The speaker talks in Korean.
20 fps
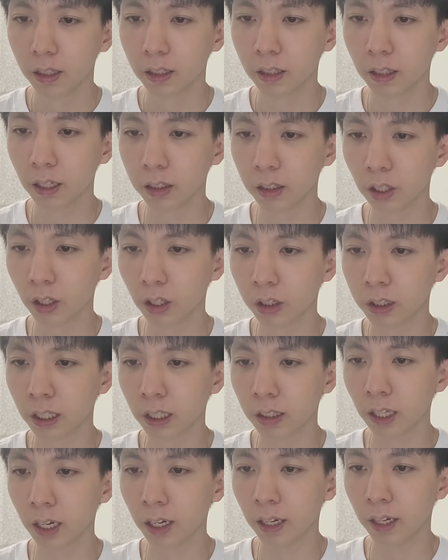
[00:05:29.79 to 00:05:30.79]
그래서
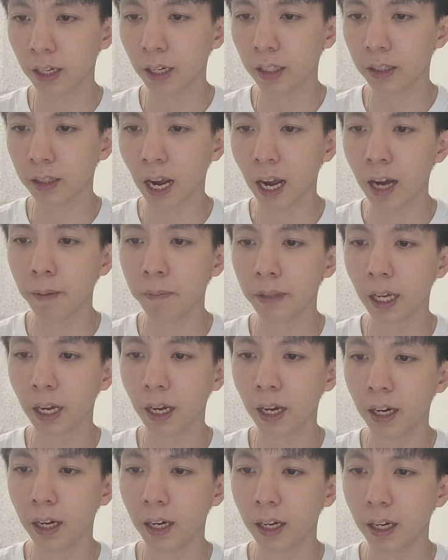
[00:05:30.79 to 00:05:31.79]
제 딸에게
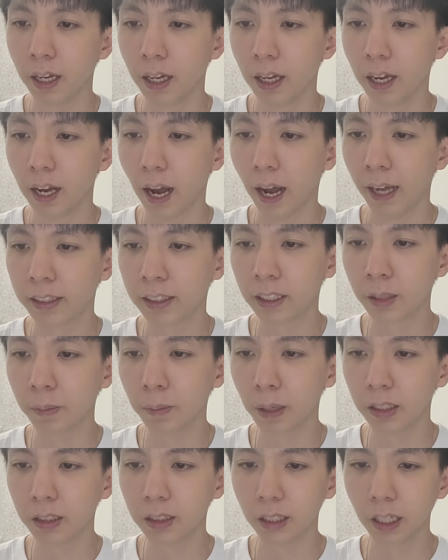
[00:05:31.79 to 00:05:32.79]
다음날
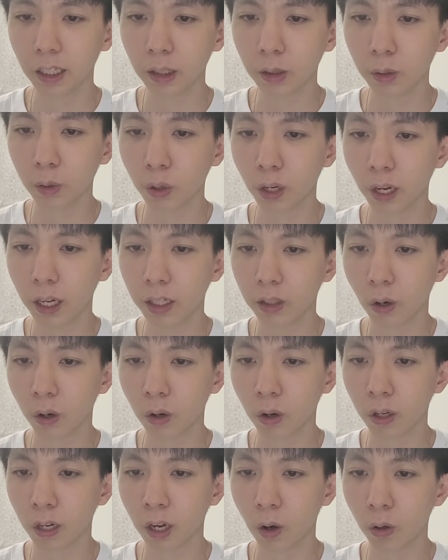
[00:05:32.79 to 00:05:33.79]
아침에 쓰레기통에
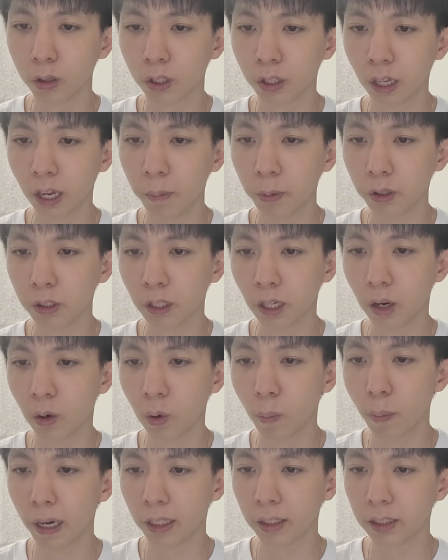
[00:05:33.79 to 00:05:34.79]
넣거나 어떻게
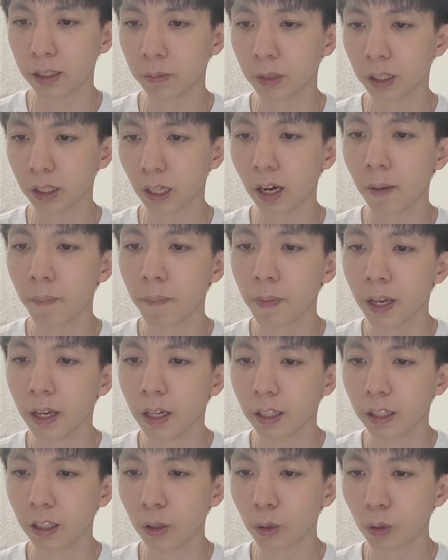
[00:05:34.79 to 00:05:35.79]
해보자라고 말했습니다.
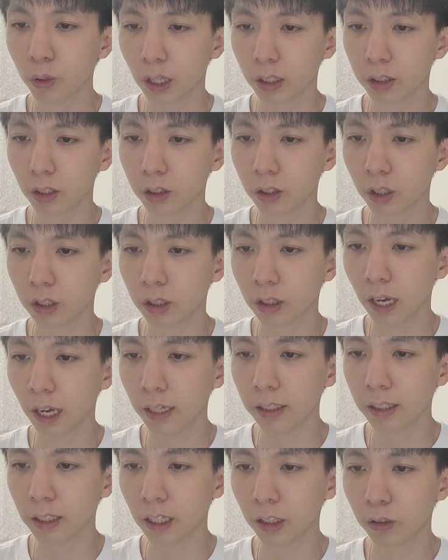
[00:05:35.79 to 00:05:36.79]
그리고 나서 저는
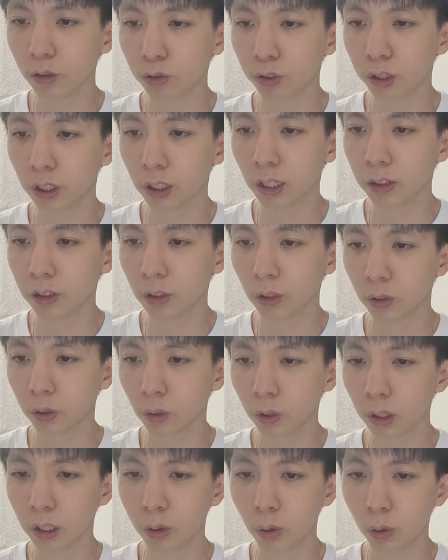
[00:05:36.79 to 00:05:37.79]
1시간, 2시간
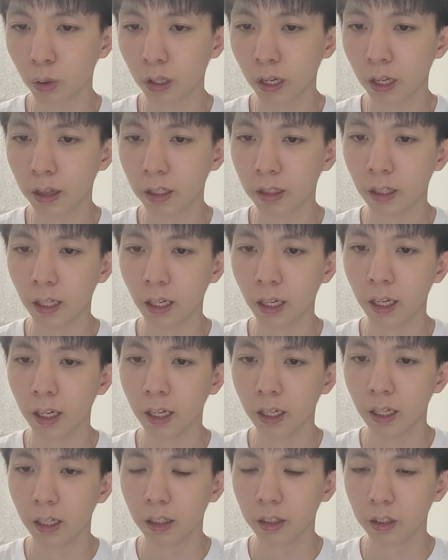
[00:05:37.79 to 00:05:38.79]
정도 기도를
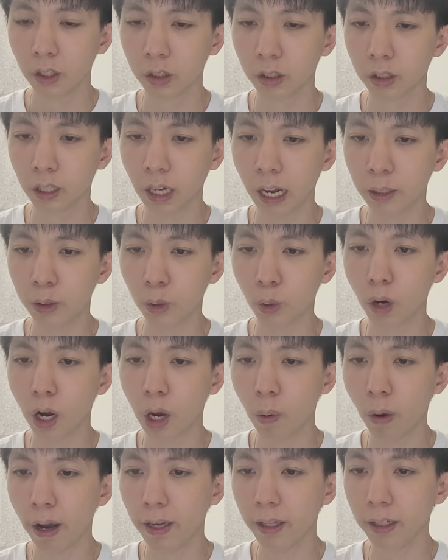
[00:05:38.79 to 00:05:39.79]
했는데 저는
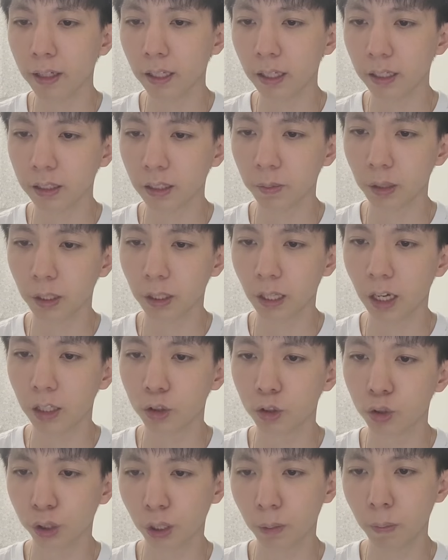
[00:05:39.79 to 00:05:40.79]
가족과 화해를 했습니다.
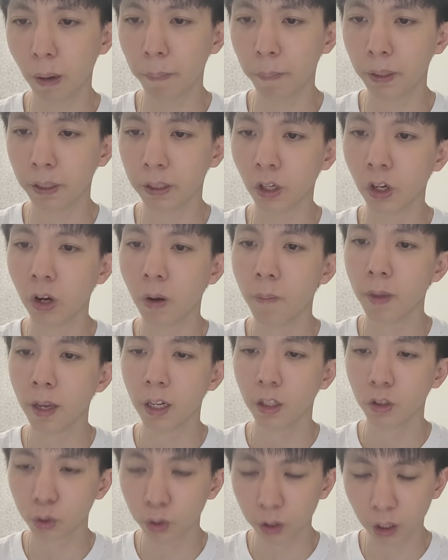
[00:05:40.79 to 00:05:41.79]
주님 앞에서
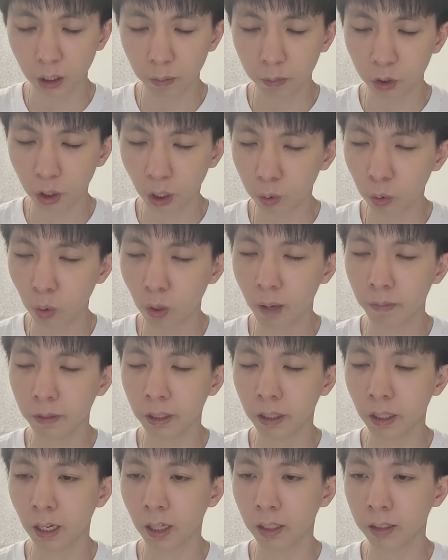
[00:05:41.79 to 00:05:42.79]
주님
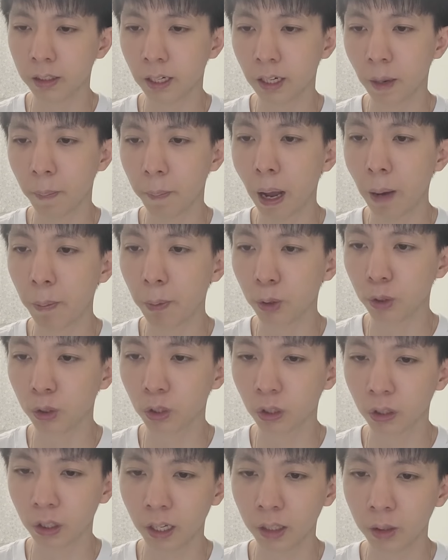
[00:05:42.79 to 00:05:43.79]
죄송합니다. 제가
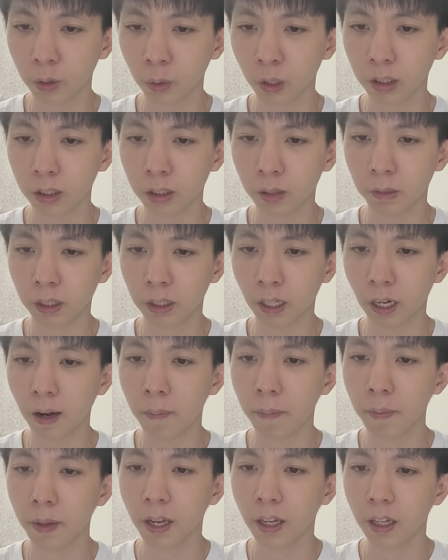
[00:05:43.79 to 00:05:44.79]
바보스럽게
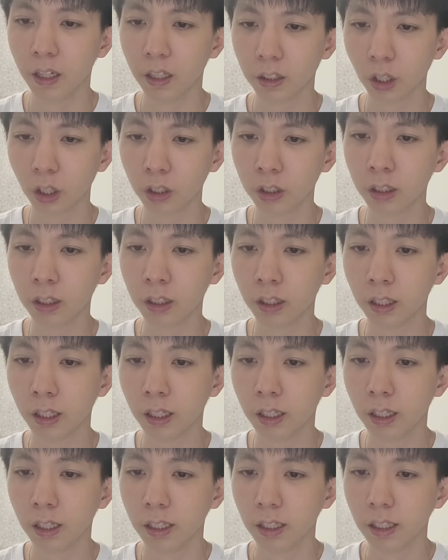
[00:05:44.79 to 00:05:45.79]
행동했습니다. 저는
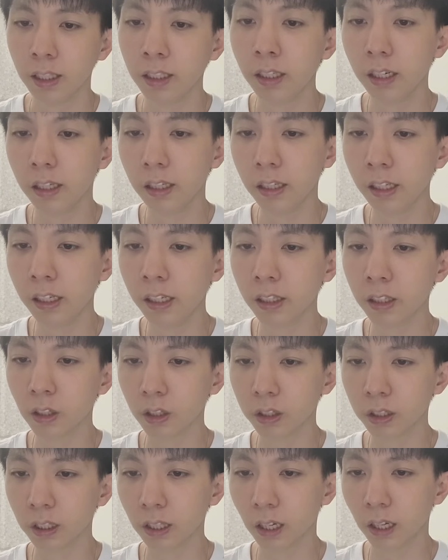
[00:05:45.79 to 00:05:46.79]
일, 잃는
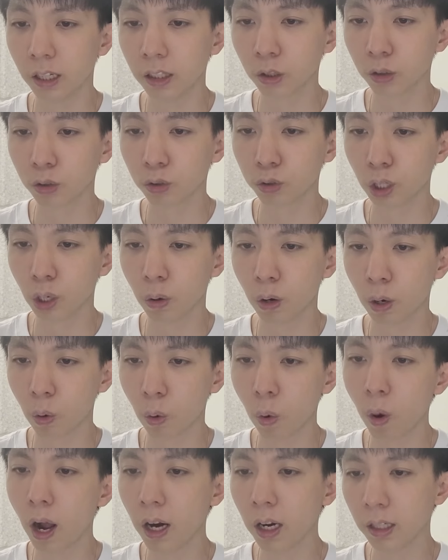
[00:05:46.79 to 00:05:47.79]
것에 대해서
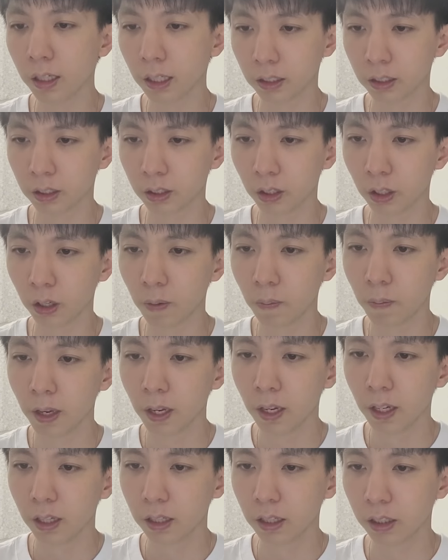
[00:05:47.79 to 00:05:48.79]
두려웠고 화가 났어요.
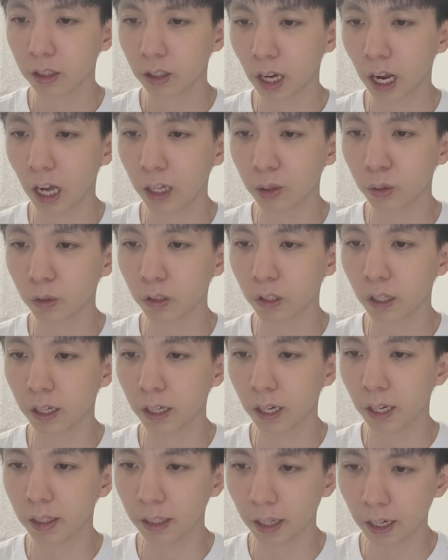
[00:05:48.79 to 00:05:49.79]
그래서
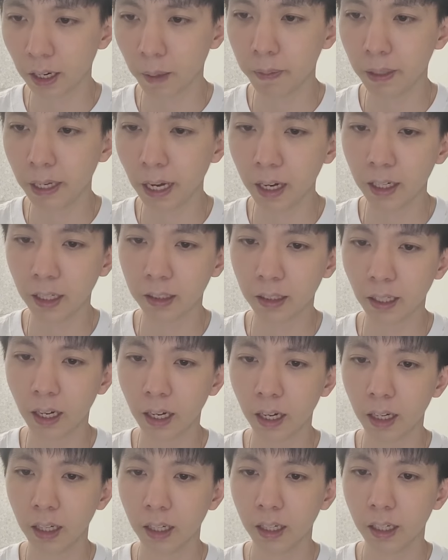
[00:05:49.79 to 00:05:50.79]
가족들에게 내가
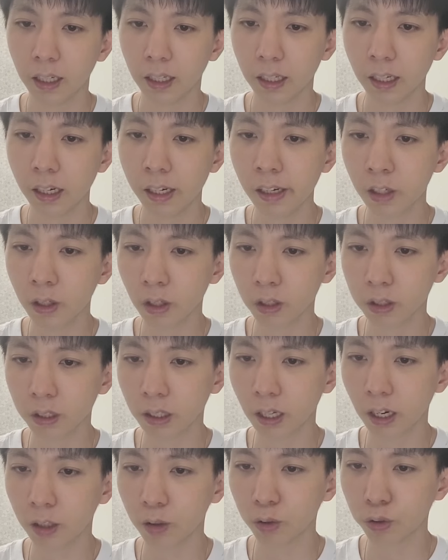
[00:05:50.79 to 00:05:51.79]
미안하다. 잃는 것에
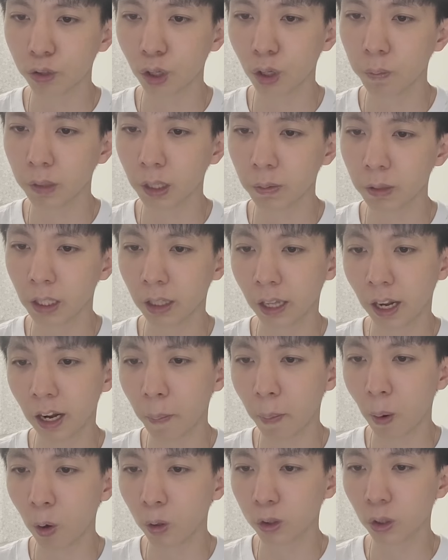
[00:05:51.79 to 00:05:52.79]
대한 두려움 때문에
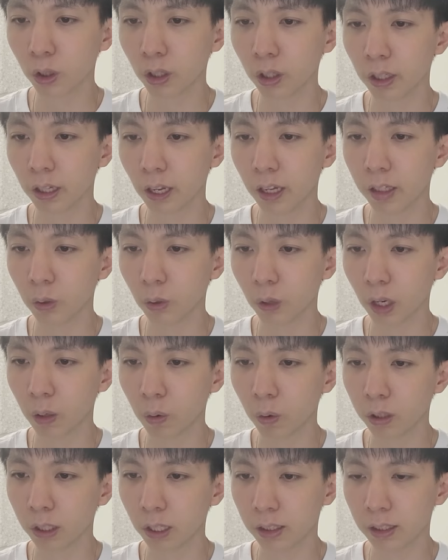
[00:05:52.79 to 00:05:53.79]
내가 멍청하게
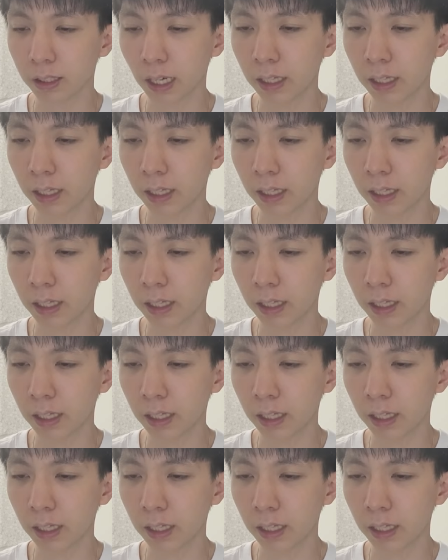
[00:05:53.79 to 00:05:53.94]
행동했고 내